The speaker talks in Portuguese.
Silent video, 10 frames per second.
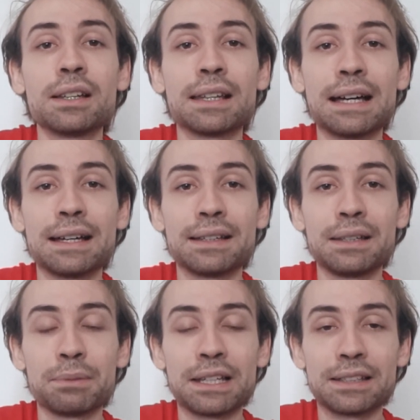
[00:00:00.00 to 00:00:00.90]
lá
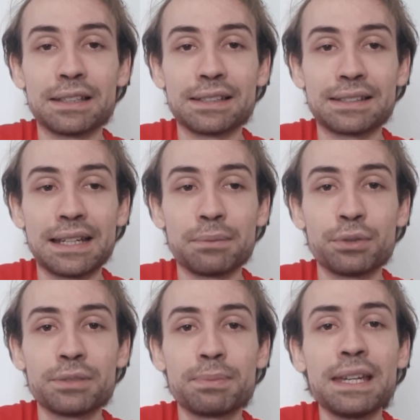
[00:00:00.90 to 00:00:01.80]
eliminada na estreia em
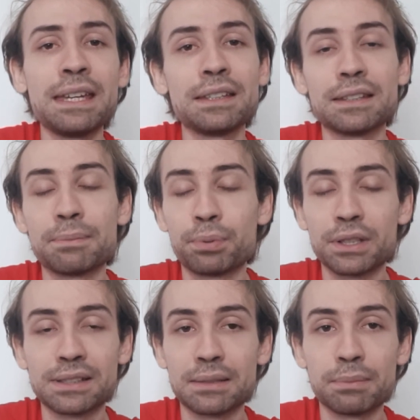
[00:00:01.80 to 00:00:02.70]
Brisbane,
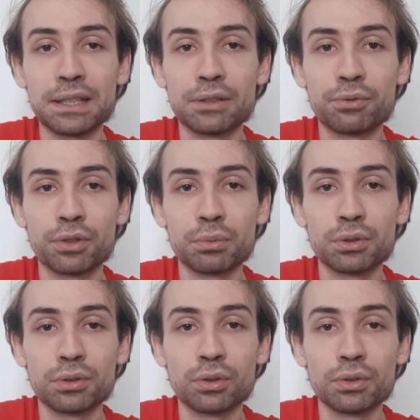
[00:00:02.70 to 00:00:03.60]
depois também não foi
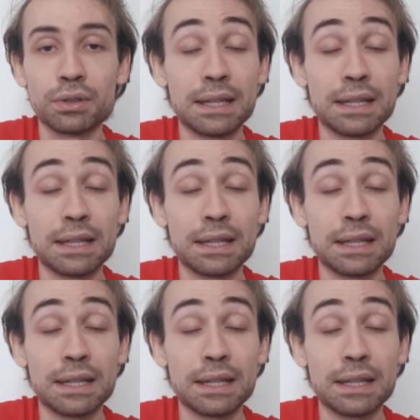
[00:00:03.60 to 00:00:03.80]
muito longe,